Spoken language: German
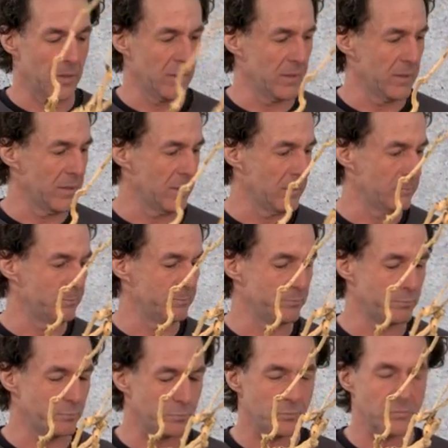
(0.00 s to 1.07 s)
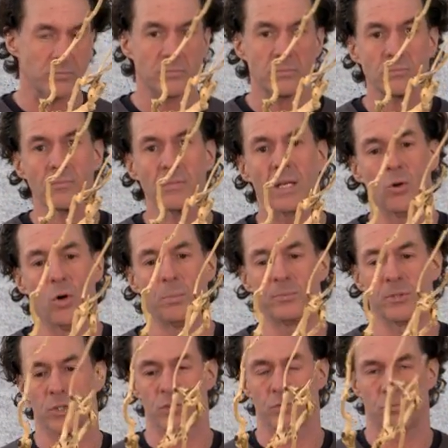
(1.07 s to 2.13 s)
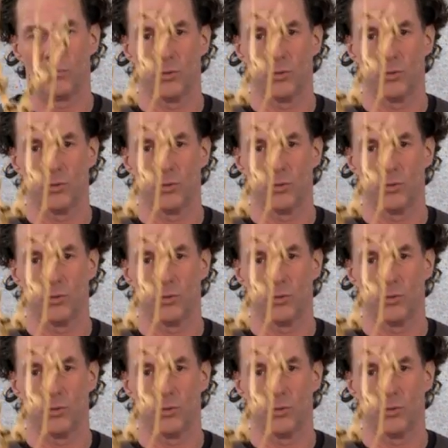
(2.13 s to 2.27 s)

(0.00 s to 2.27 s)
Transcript: Äh, ähm, optisch